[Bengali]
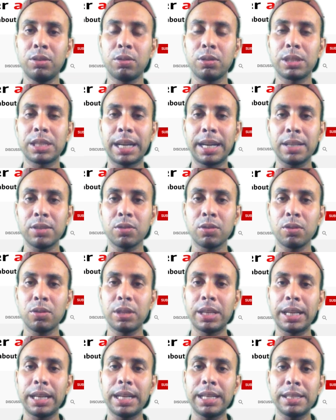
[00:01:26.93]
তো যার জন্য
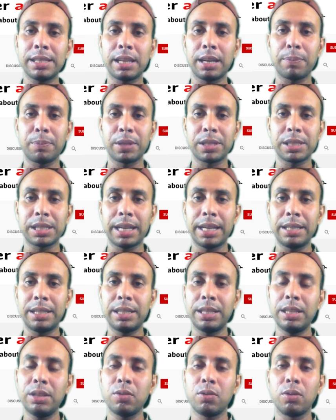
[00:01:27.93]
দেখা যে আপনার
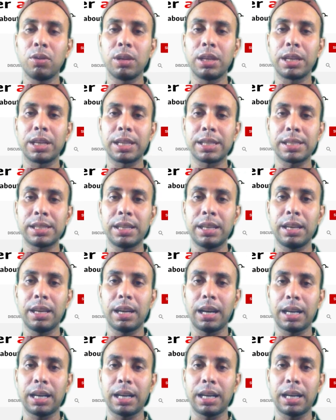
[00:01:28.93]
সাইটটি গুগলের কাছে